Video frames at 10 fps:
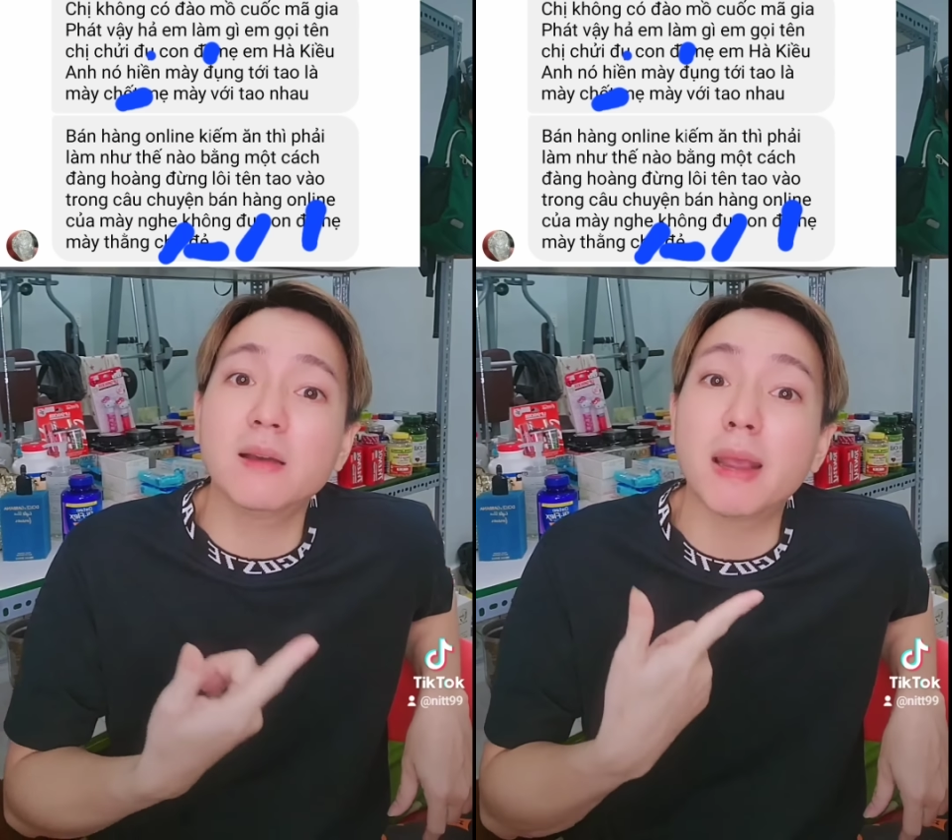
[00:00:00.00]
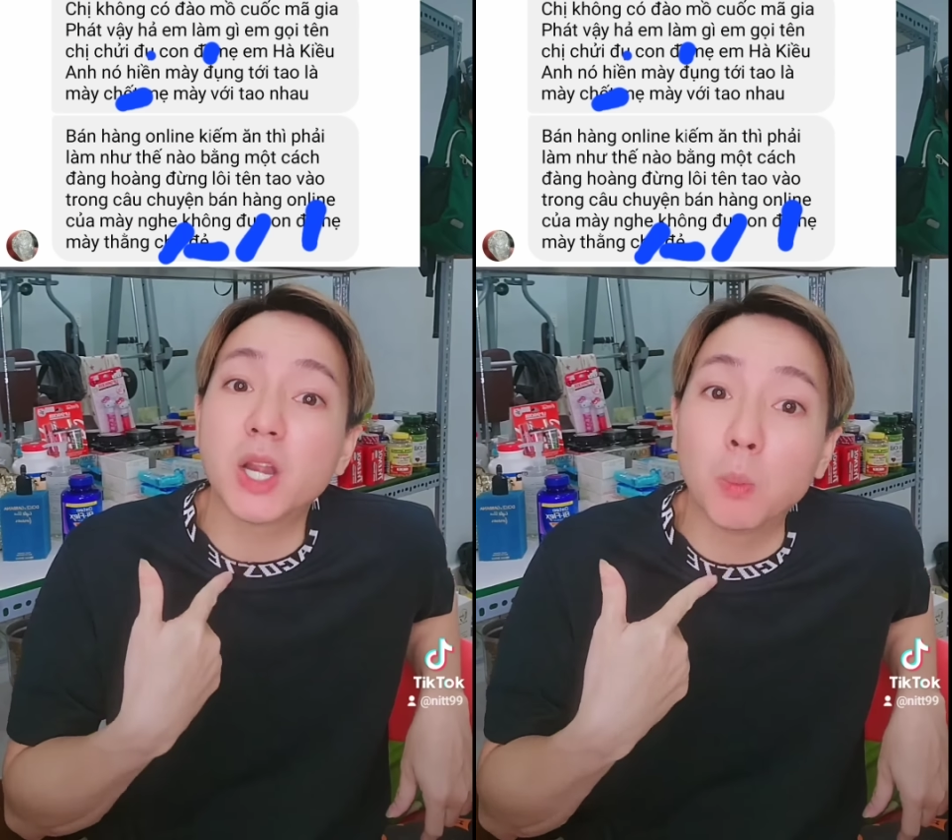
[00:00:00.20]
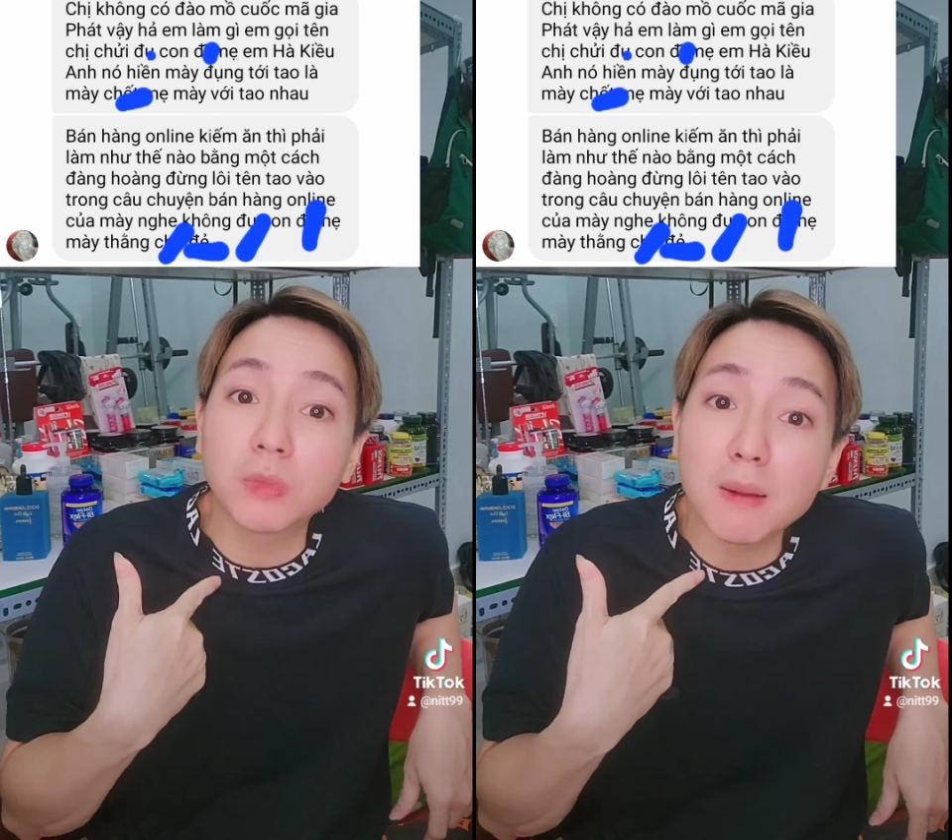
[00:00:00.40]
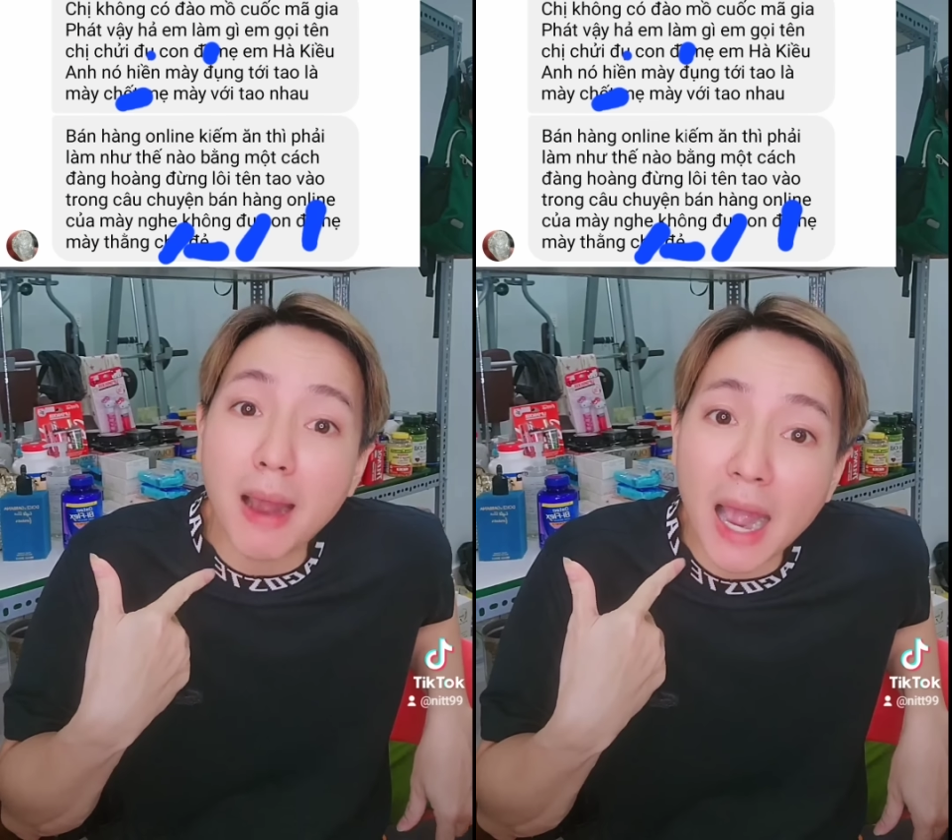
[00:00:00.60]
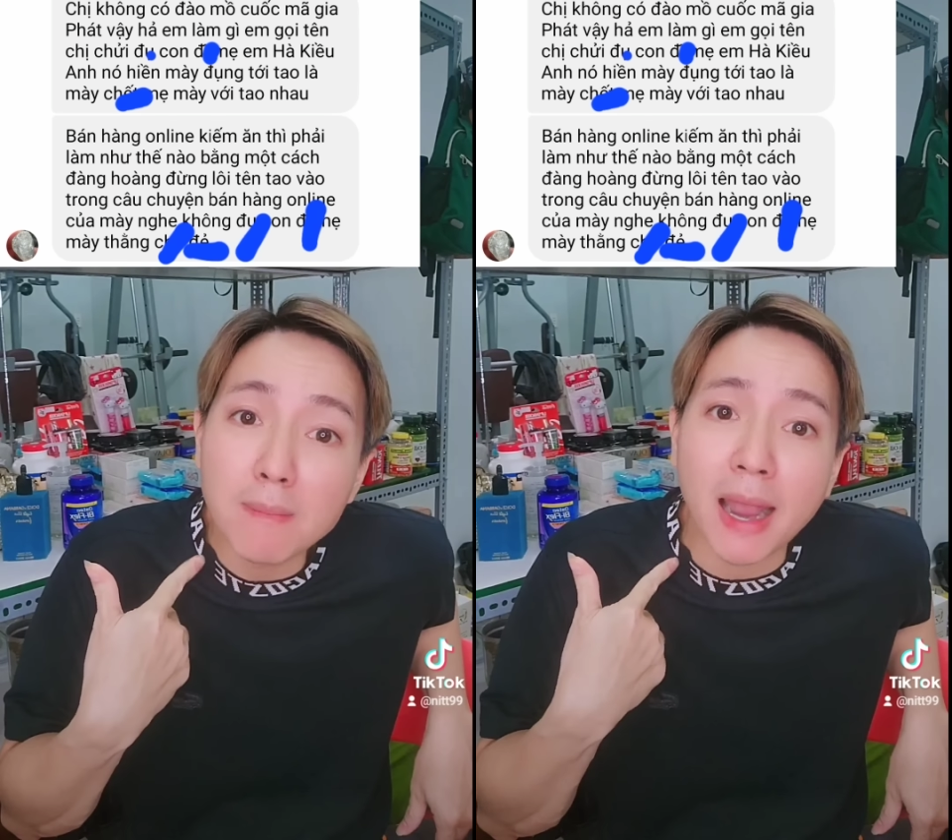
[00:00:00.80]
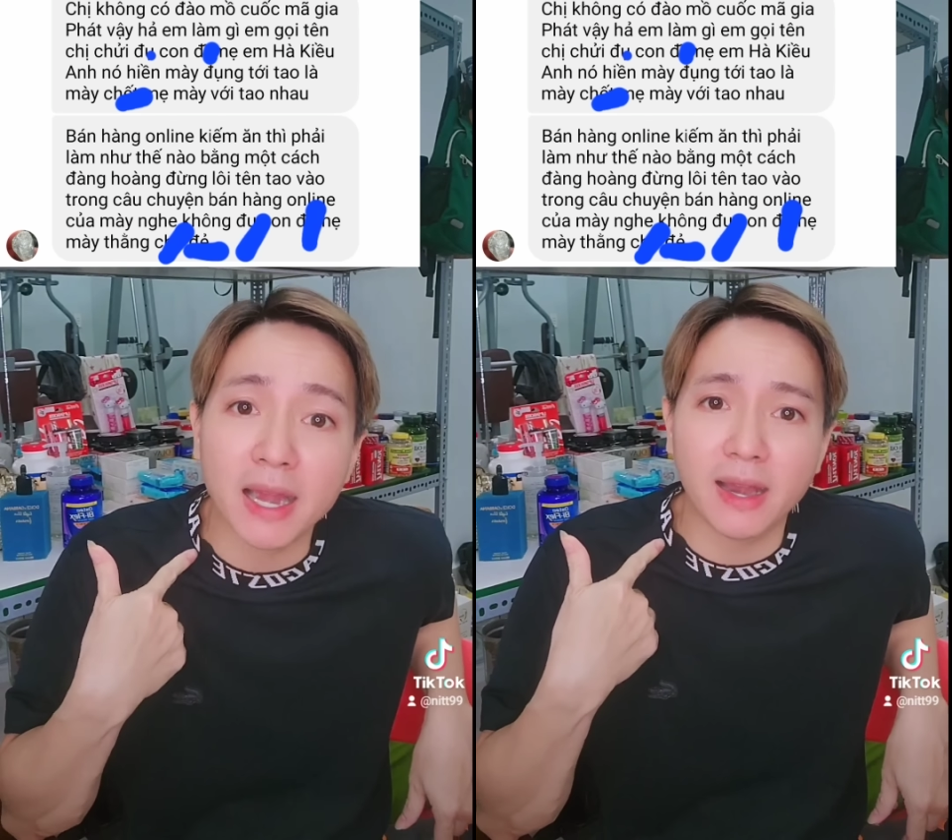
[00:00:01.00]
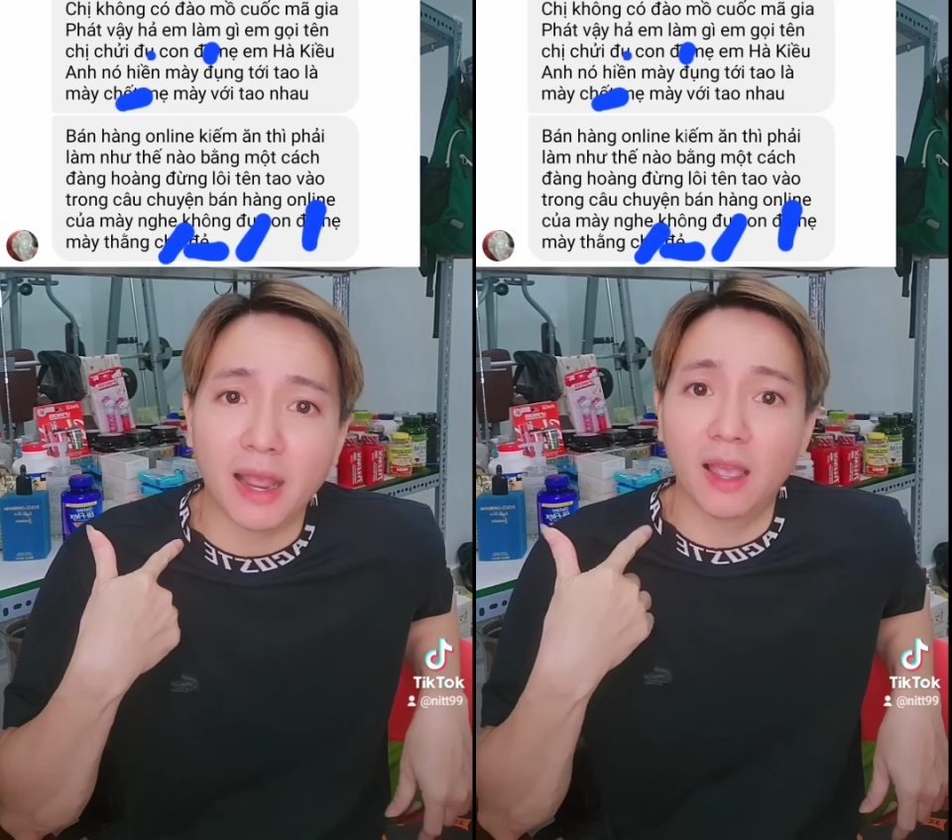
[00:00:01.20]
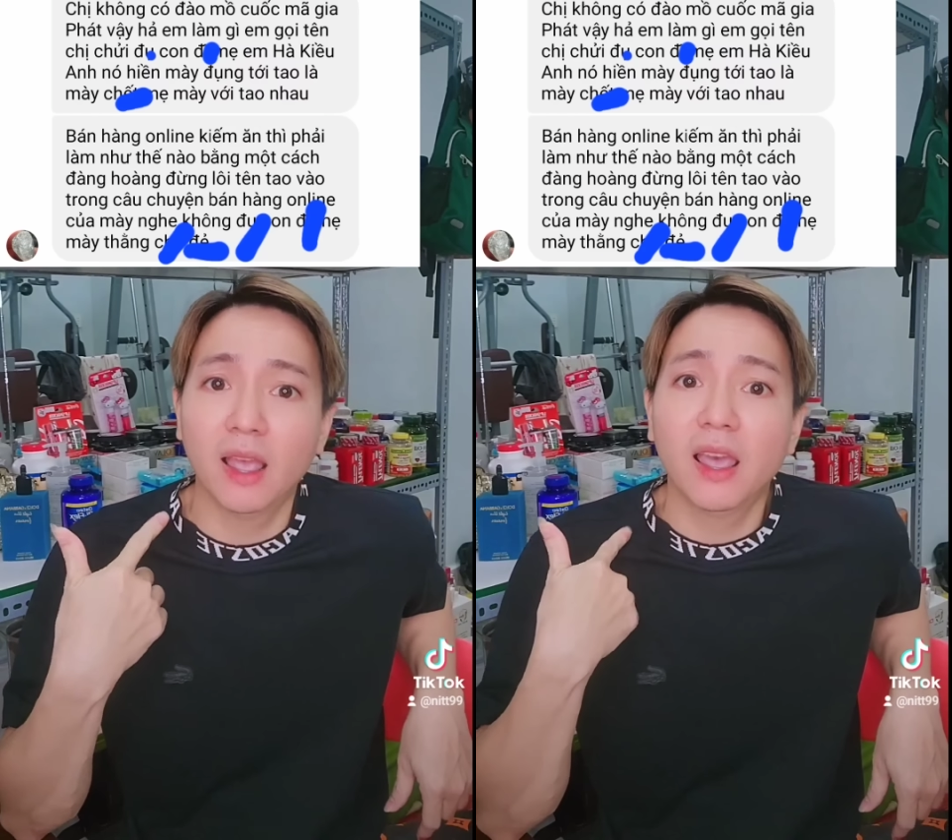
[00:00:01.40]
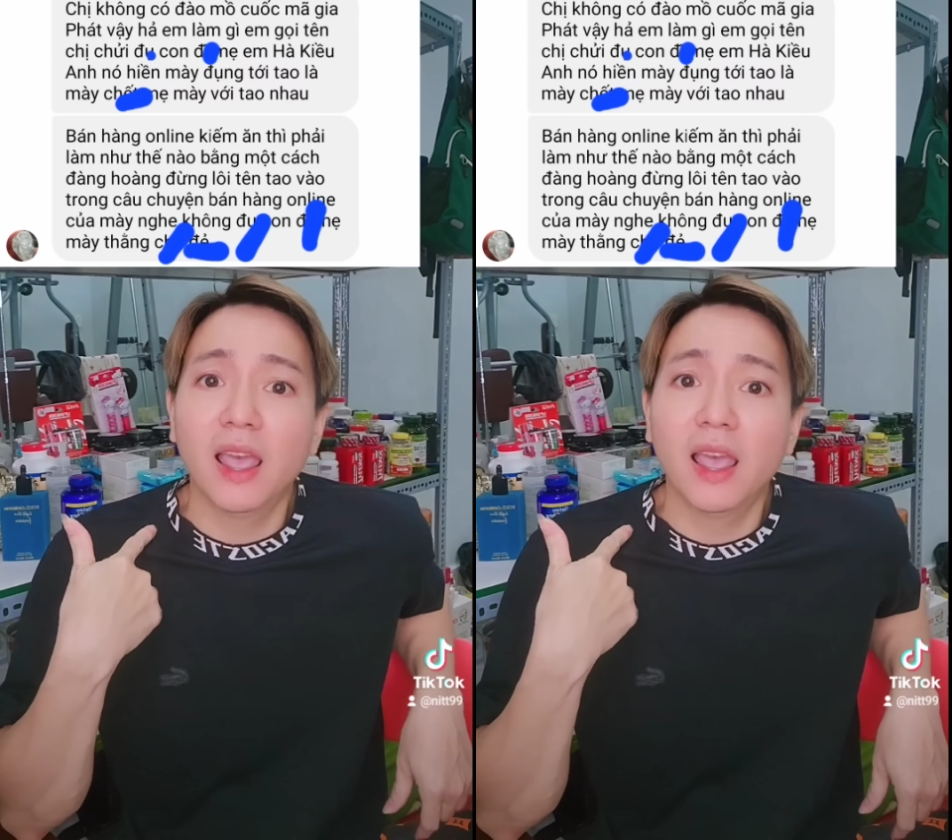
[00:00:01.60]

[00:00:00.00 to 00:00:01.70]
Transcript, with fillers: chứ mày đụng tới má mày nè